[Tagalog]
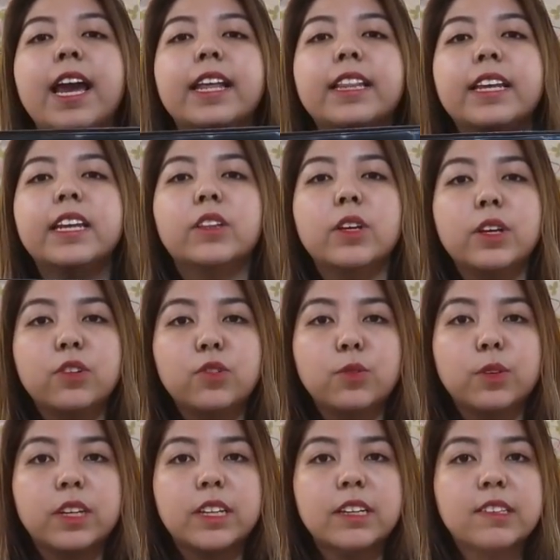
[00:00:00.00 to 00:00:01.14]
And then, ito yung
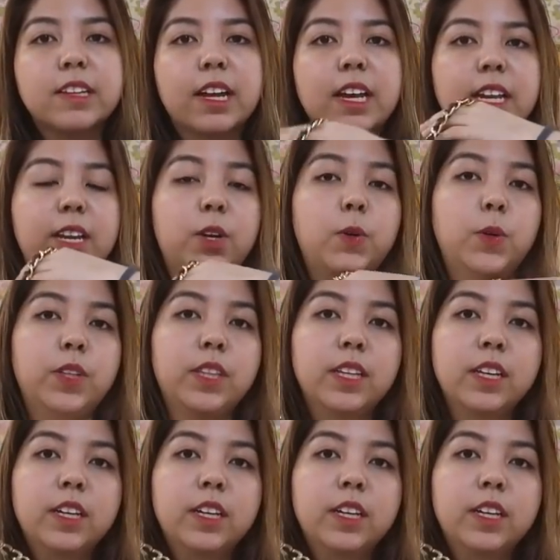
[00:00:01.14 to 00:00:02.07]
itsura niya sa likod.